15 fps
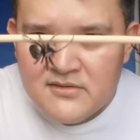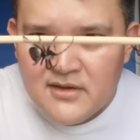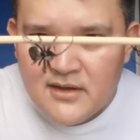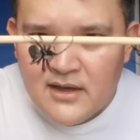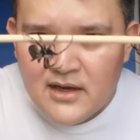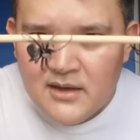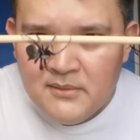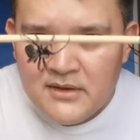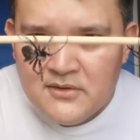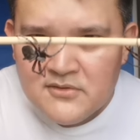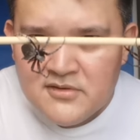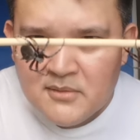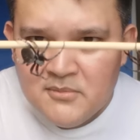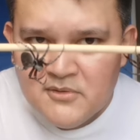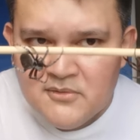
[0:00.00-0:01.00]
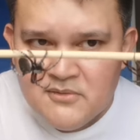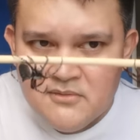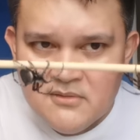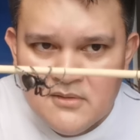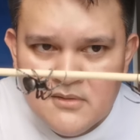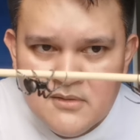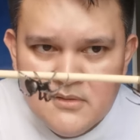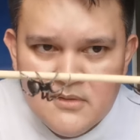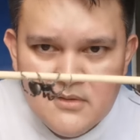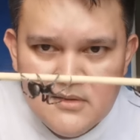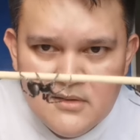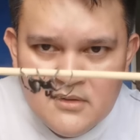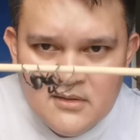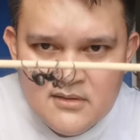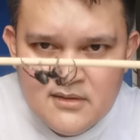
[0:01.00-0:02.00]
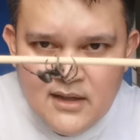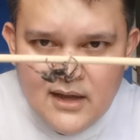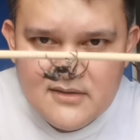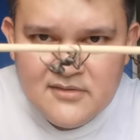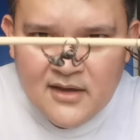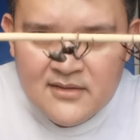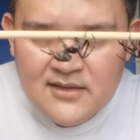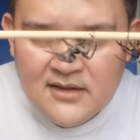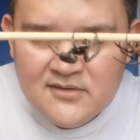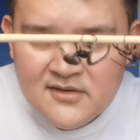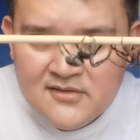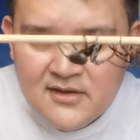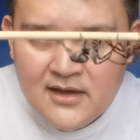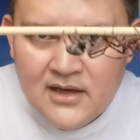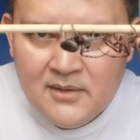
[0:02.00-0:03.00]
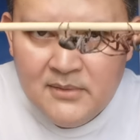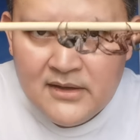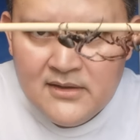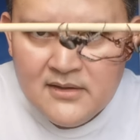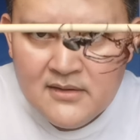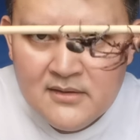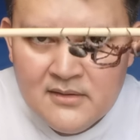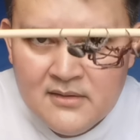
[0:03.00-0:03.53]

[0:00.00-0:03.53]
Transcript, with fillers: yung galamay ng samon, no? Oh. Nasaktan siya sa galamay.